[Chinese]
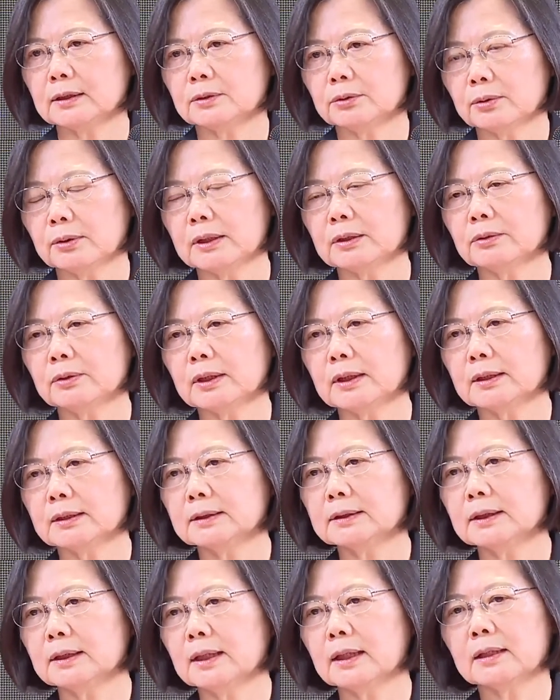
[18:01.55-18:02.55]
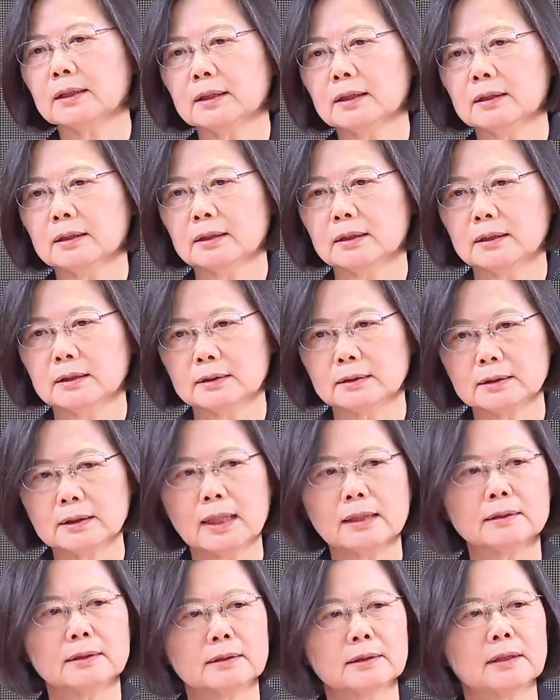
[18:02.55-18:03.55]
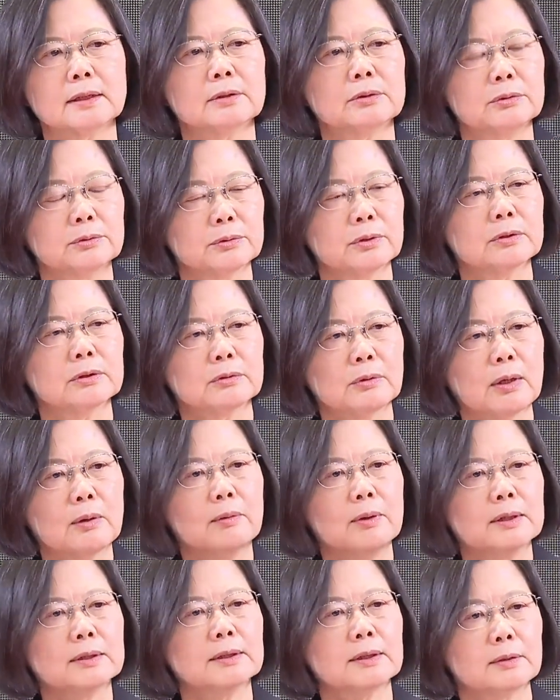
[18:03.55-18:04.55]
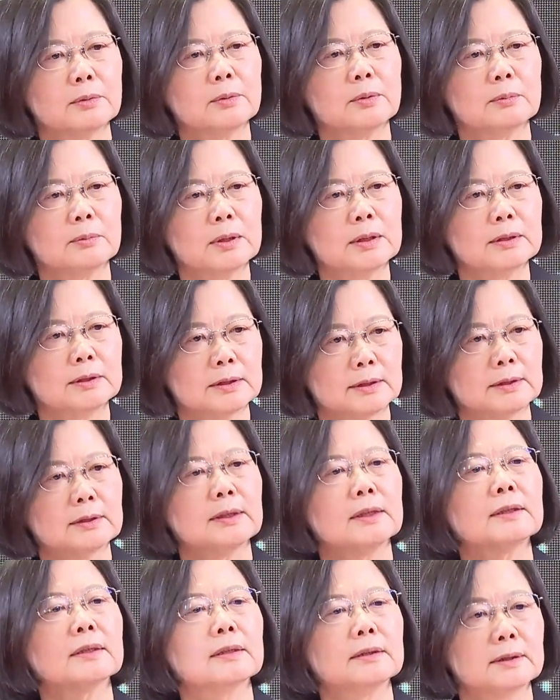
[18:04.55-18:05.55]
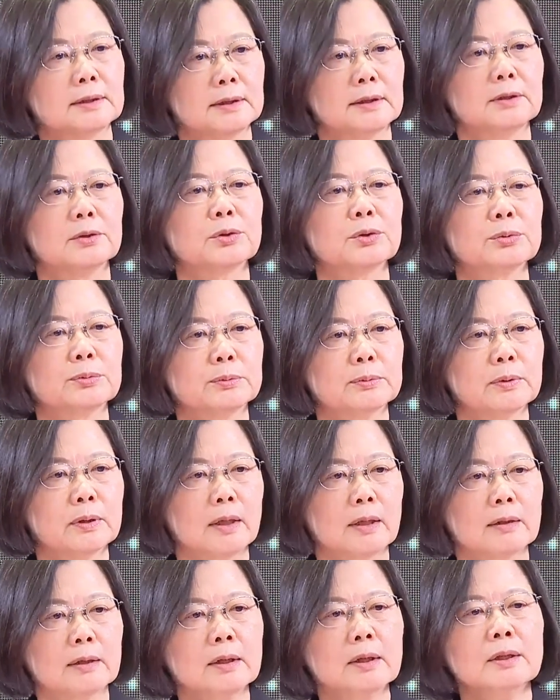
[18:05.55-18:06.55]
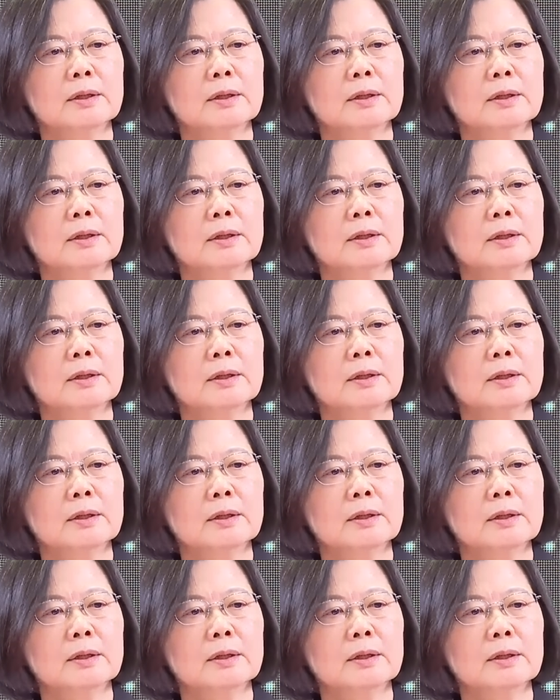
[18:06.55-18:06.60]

的团队跟经验。很大的程度都转换成我们执政的基础哈，